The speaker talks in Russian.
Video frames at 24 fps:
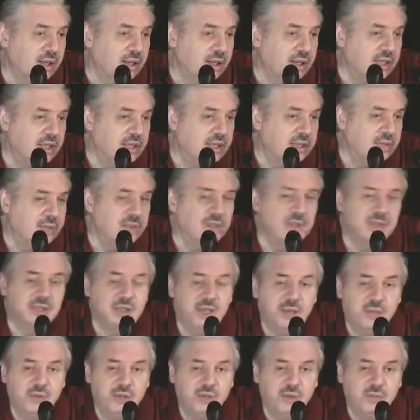Если мы
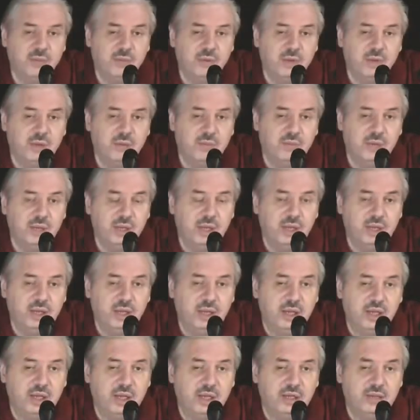сами не будем
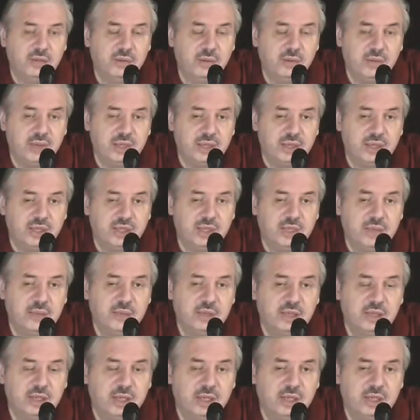трудиться, если
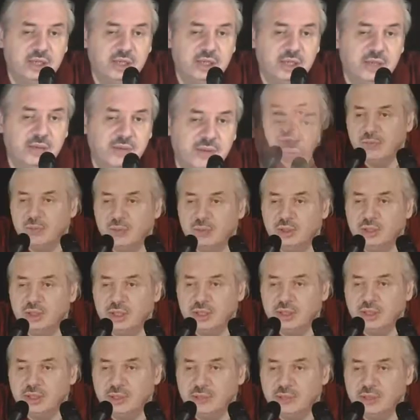мы сами не будем
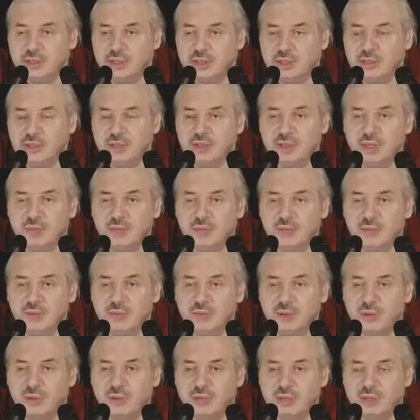честными, если не сами будем
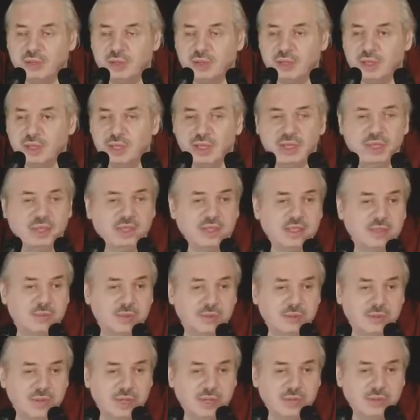бороться с
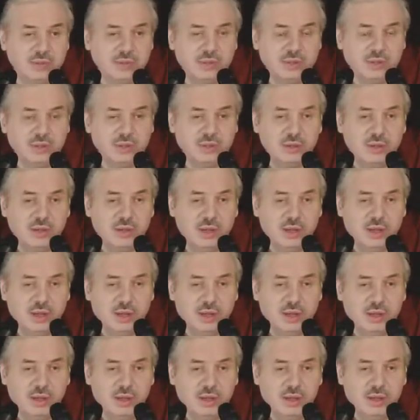несправедливостью,
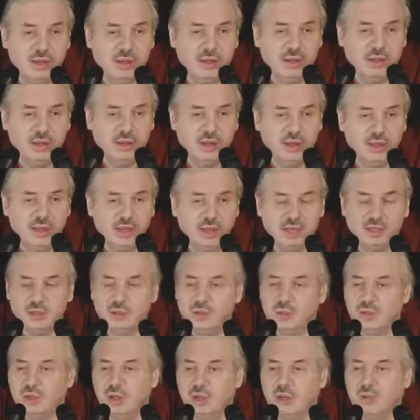и каждый
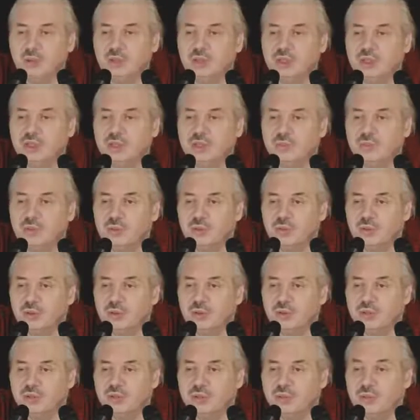думает, а вот если буду
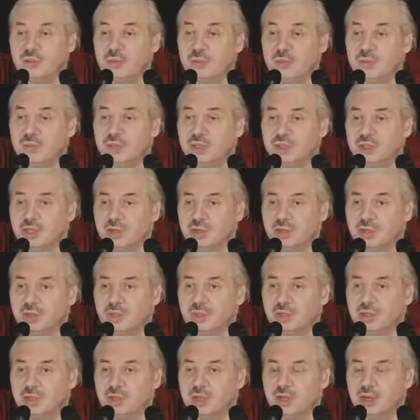бороться, мне по башке тут, я
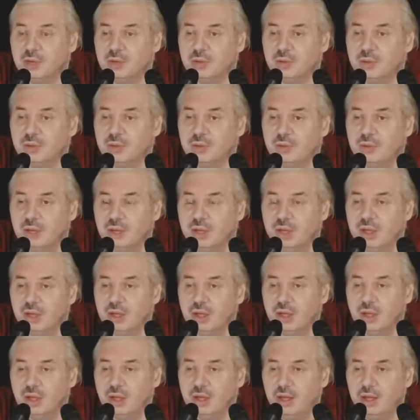потеряю работу.
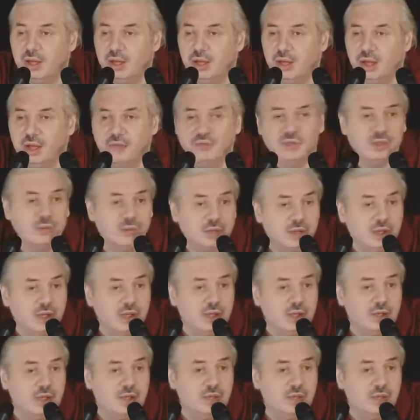Все равно теряет